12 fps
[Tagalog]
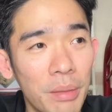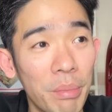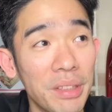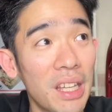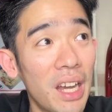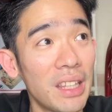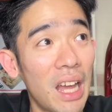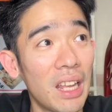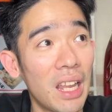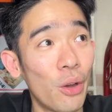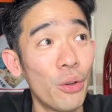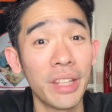Minsan nga
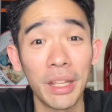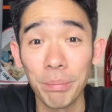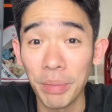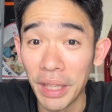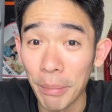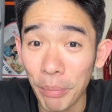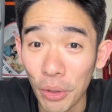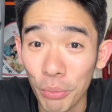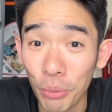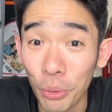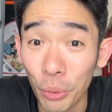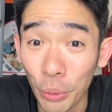naalala ko, 9pm pa
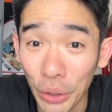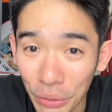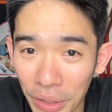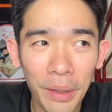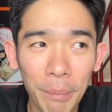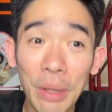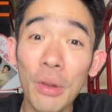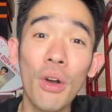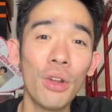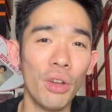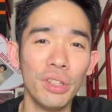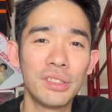umuwi yun eh. Pero
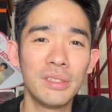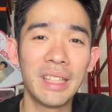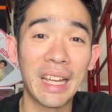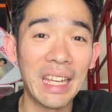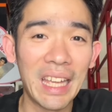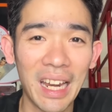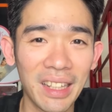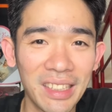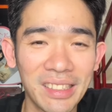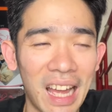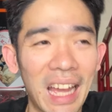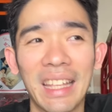ako, Lods, nangyayari din
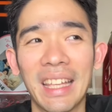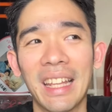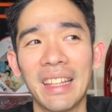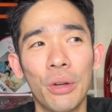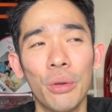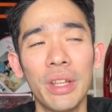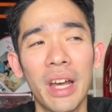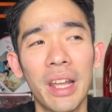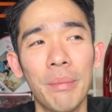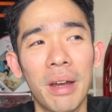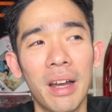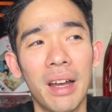sa akin yan. Kunwari,
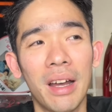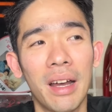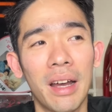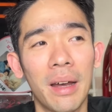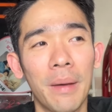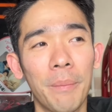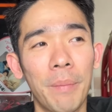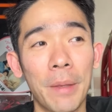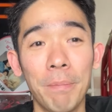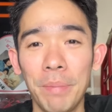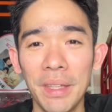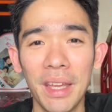mga
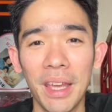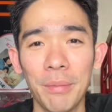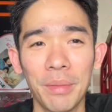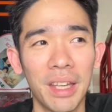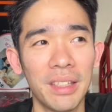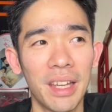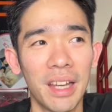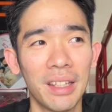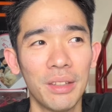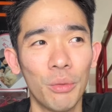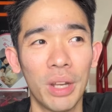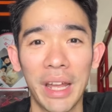5pm, ganyan,
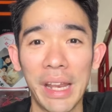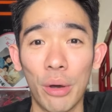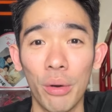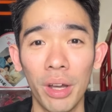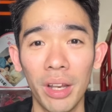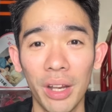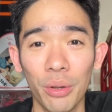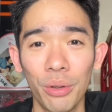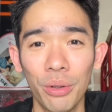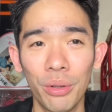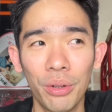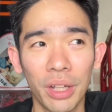wala na akong kalaro
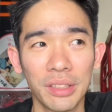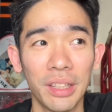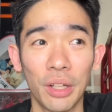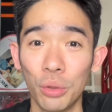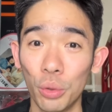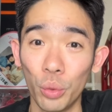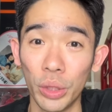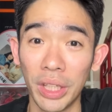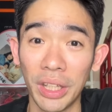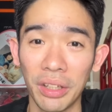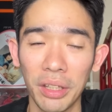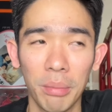kasi
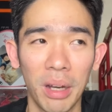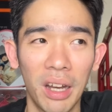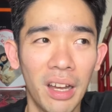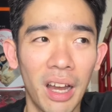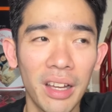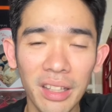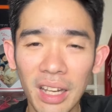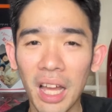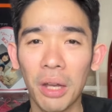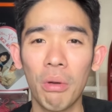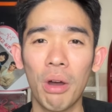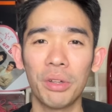nag-uuwian na yung iba. Ang
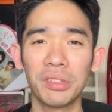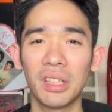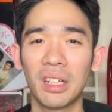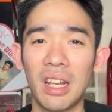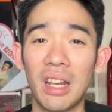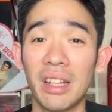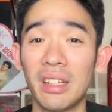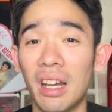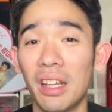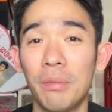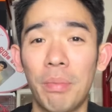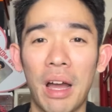ginagawa ko is
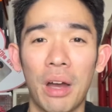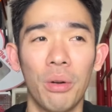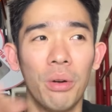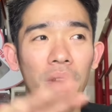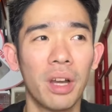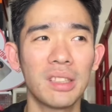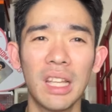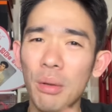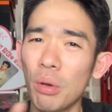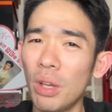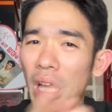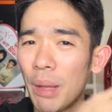naglalakad-lakad pa ako. Kasi alam
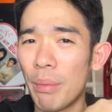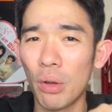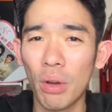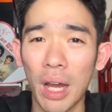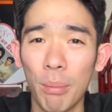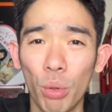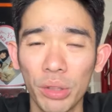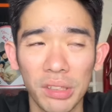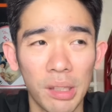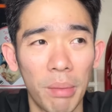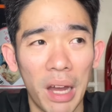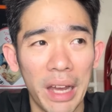ko wala naman akong aabutan
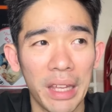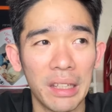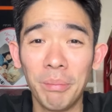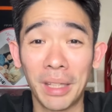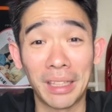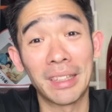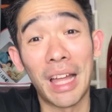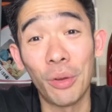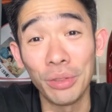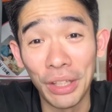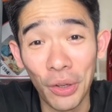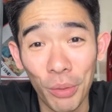sa bahay. Natatakot
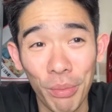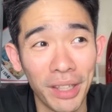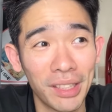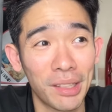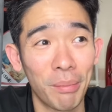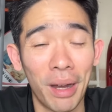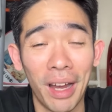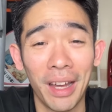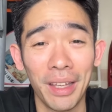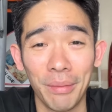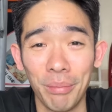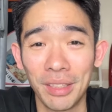din ako mag sa
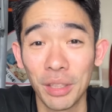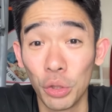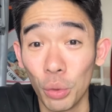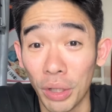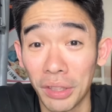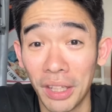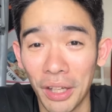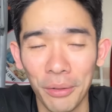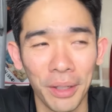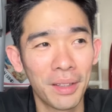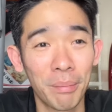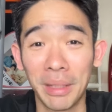bahay. Minsan duwag din
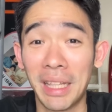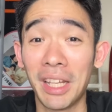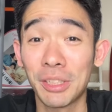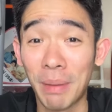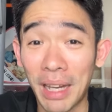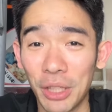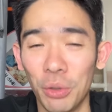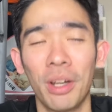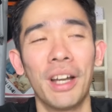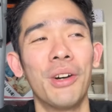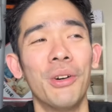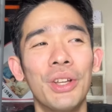ako eh. Madalas pala
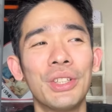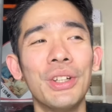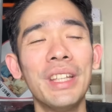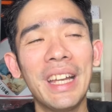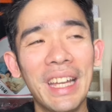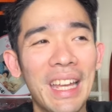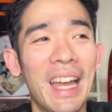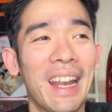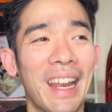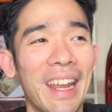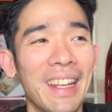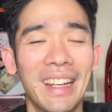duwag ako. So
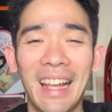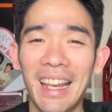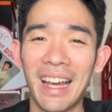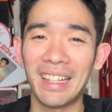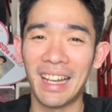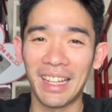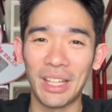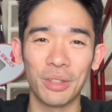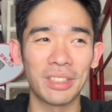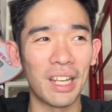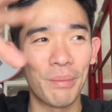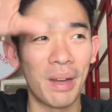nangyayari, naglalakad-lakad ako
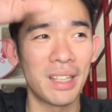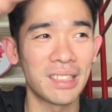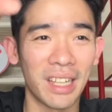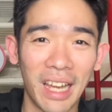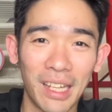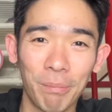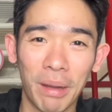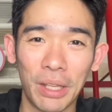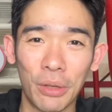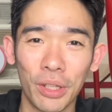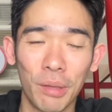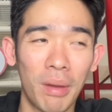sa labas, naghanap pa rin
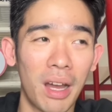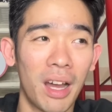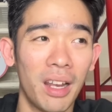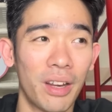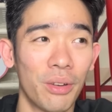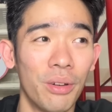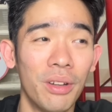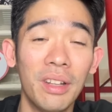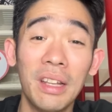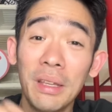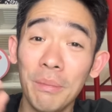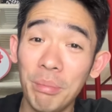ako ng mga kalaro.
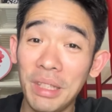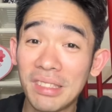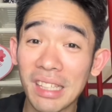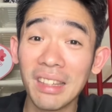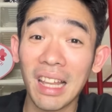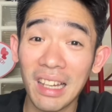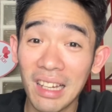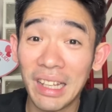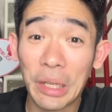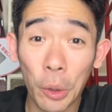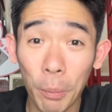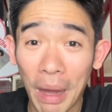Minsan
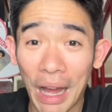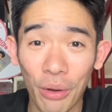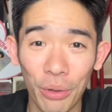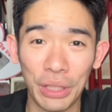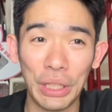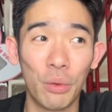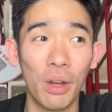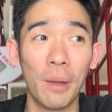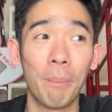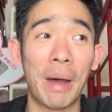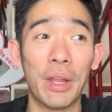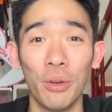naliligaw pa ako, hindi ko
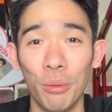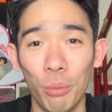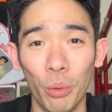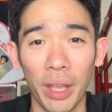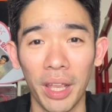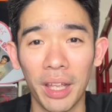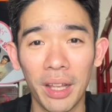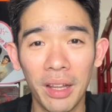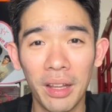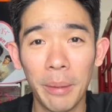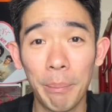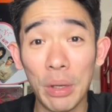alam paano umuwi.
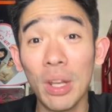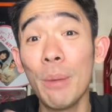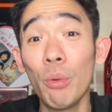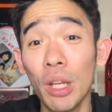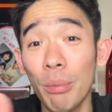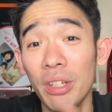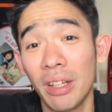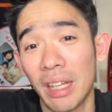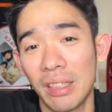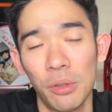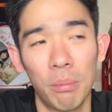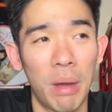Pero alam ko naman yung
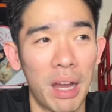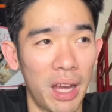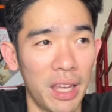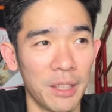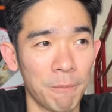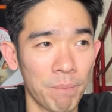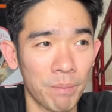address ng bahay.